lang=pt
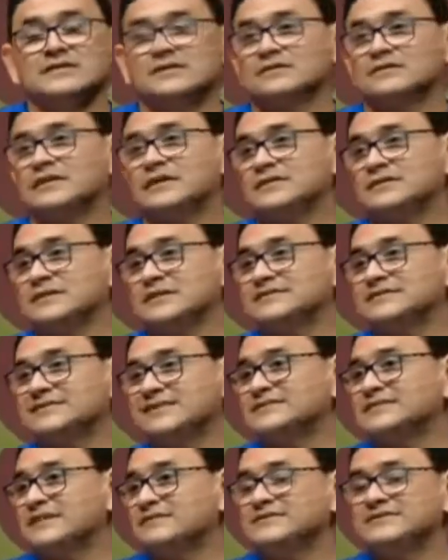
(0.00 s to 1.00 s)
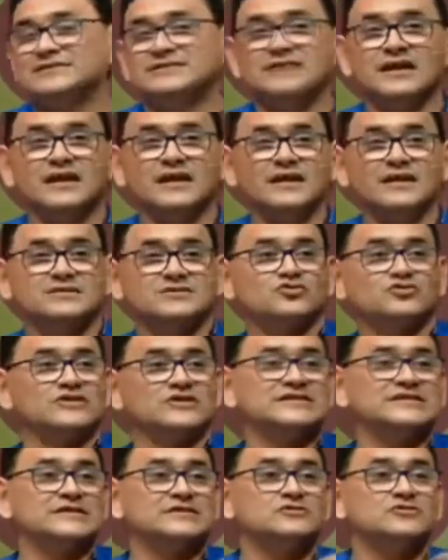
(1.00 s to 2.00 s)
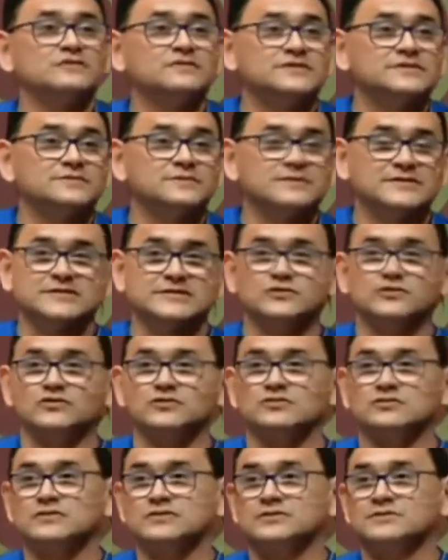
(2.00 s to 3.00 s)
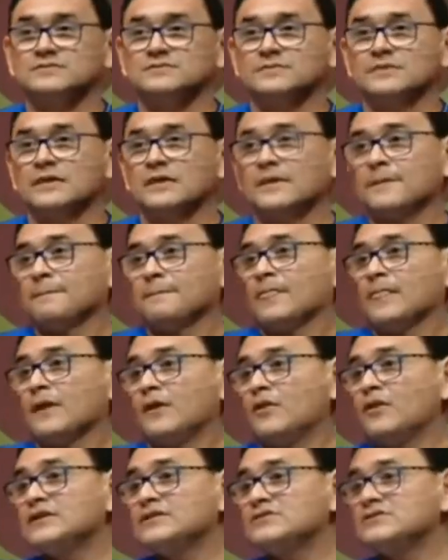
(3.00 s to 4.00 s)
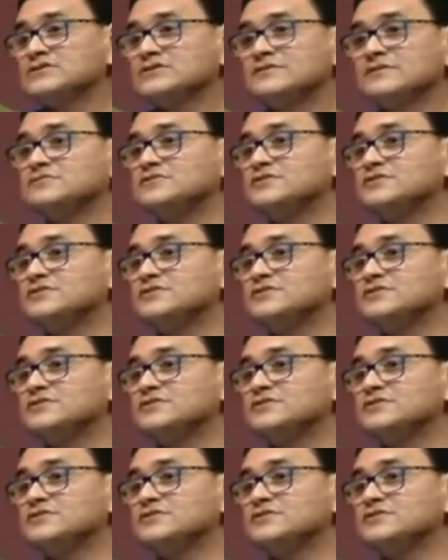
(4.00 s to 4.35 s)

na, nas, nas amizades, conhecendo novas pessoas. Olha, nós tivemos